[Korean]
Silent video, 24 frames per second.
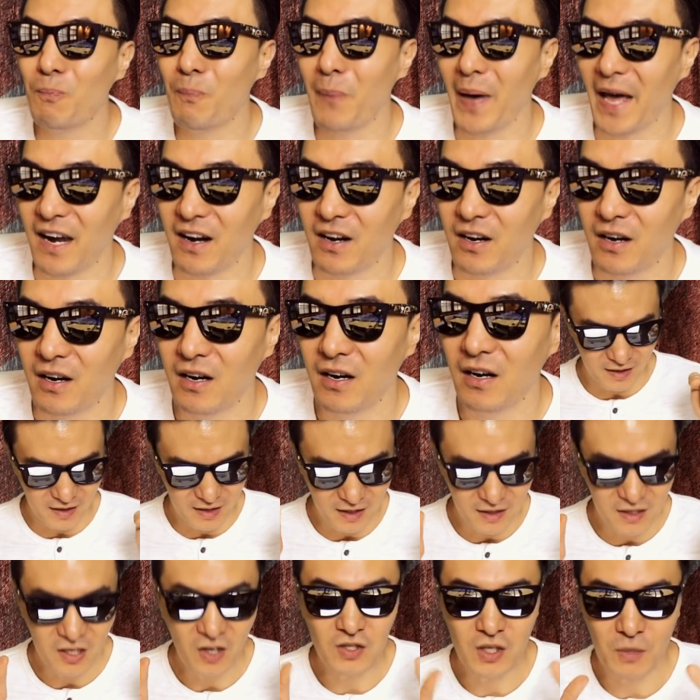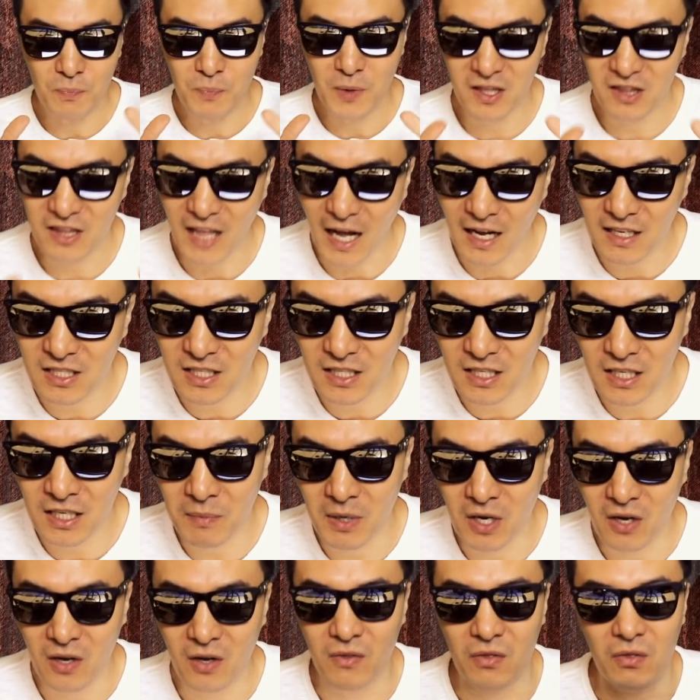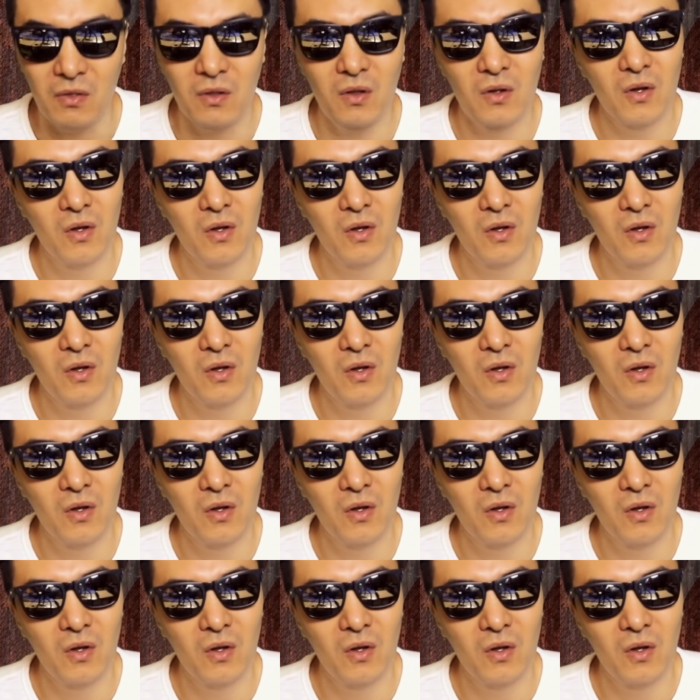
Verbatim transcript: better. 이게 성적표에 딱 찍히면